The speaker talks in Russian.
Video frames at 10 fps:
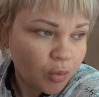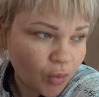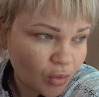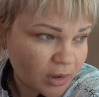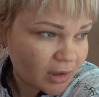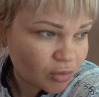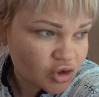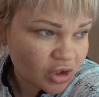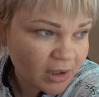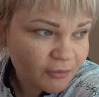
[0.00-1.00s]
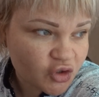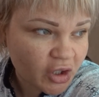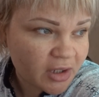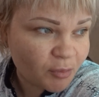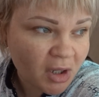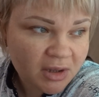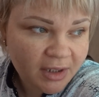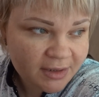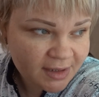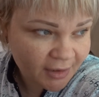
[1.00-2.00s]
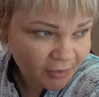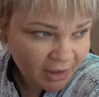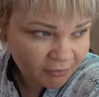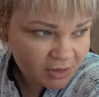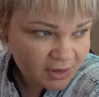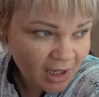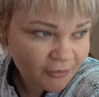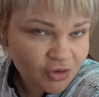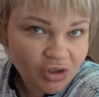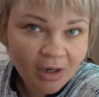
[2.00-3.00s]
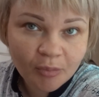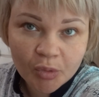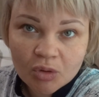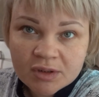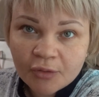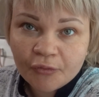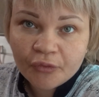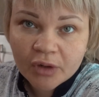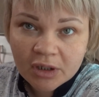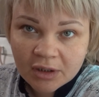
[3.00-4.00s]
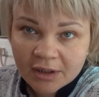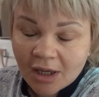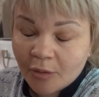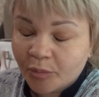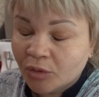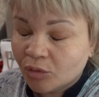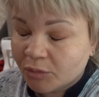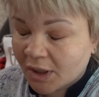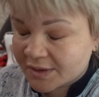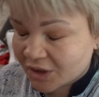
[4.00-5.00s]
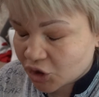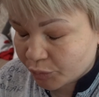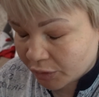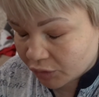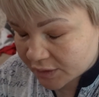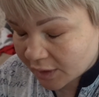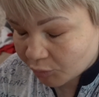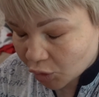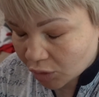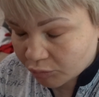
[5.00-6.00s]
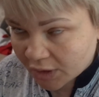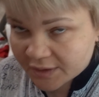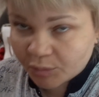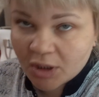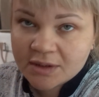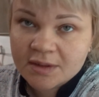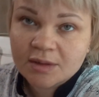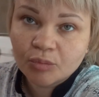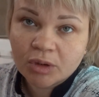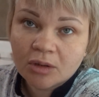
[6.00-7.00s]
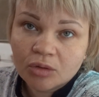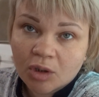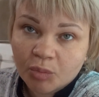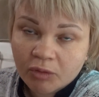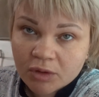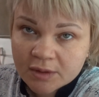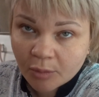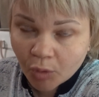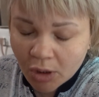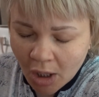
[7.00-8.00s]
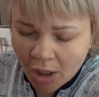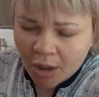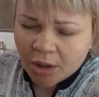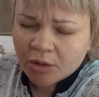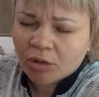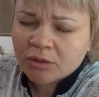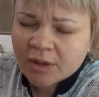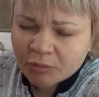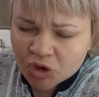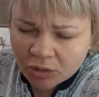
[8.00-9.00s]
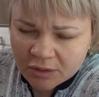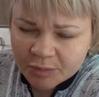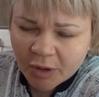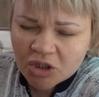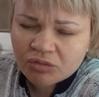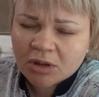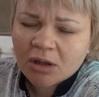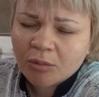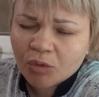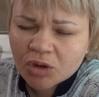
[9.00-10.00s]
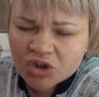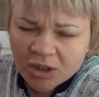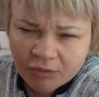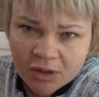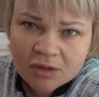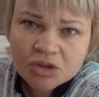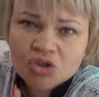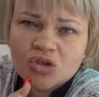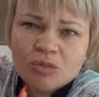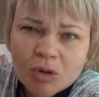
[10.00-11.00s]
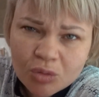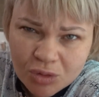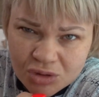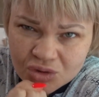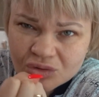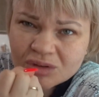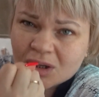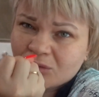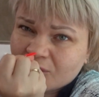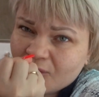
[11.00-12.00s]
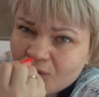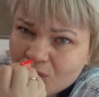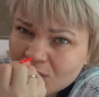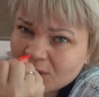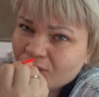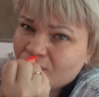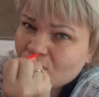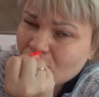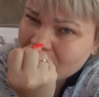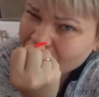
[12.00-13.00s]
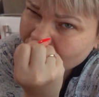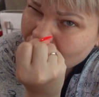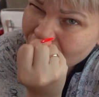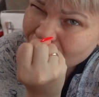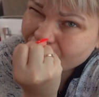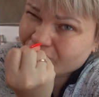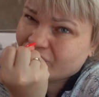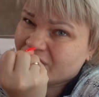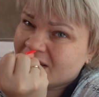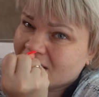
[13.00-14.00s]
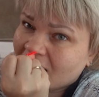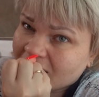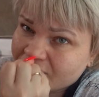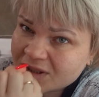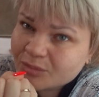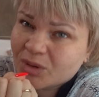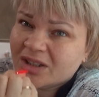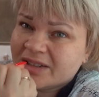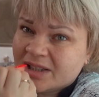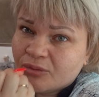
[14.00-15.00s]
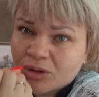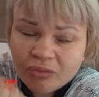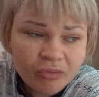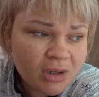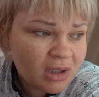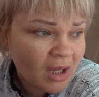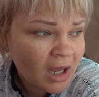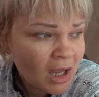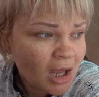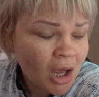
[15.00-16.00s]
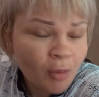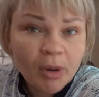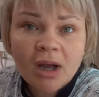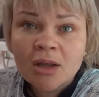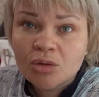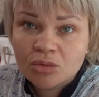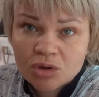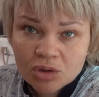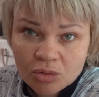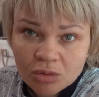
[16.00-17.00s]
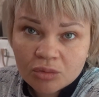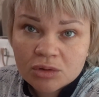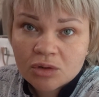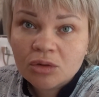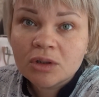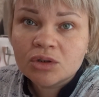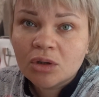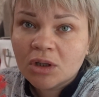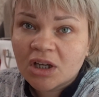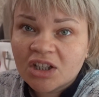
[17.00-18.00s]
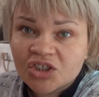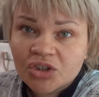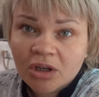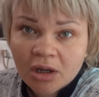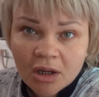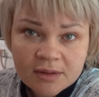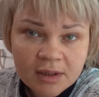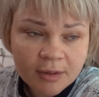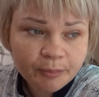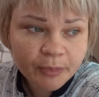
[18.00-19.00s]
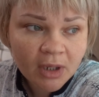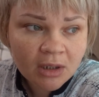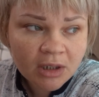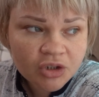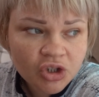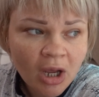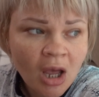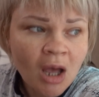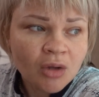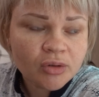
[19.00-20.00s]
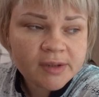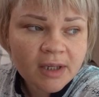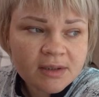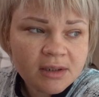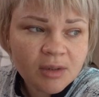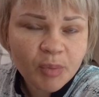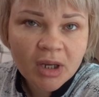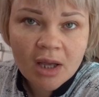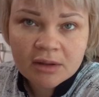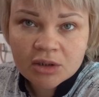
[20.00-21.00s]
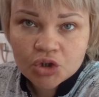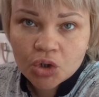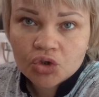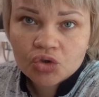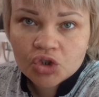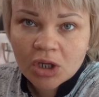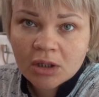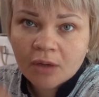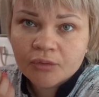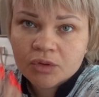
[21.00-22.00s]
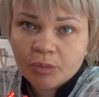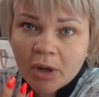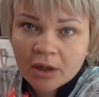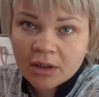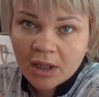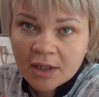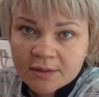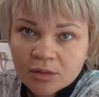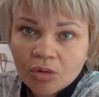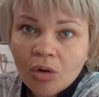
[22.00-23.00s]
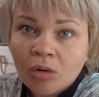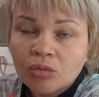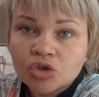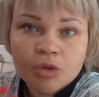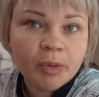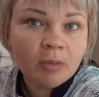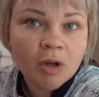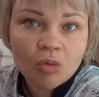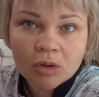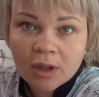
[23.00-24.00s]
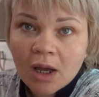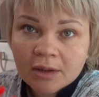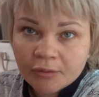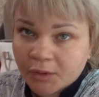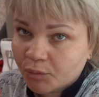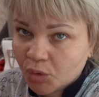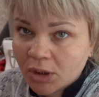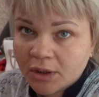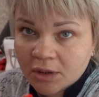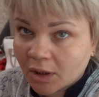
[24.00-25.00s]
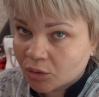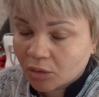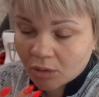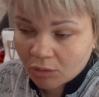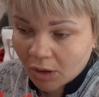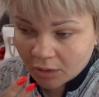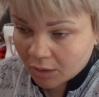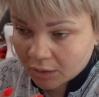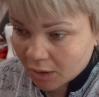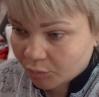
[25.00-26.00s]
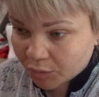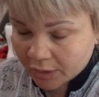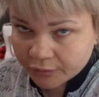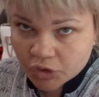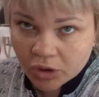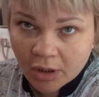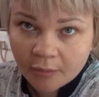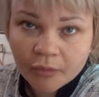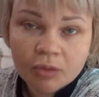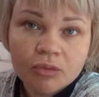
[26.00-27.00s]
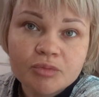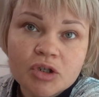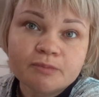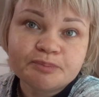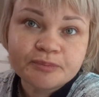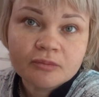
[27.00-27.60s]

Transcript: Фух, короче, я вчера не могла разговаривать. Я вчера просто выла. Я, ну, меня Саша привез домой, меня забрал со стоматологии, привез домой. И он там что-то спрашивает, а я ему даже ответить ничего не могу. И сижу вот так вот вою, вою, вою, в одеяло вцепилась и вот выла. Пока не уснула. Уснула сегодня, конечно, гораздо легче. Но, знаете, неприятное еще ощущение в зубах есть, но уже прям какой-то адовой боли нету, какая, какая была вчера. В общем...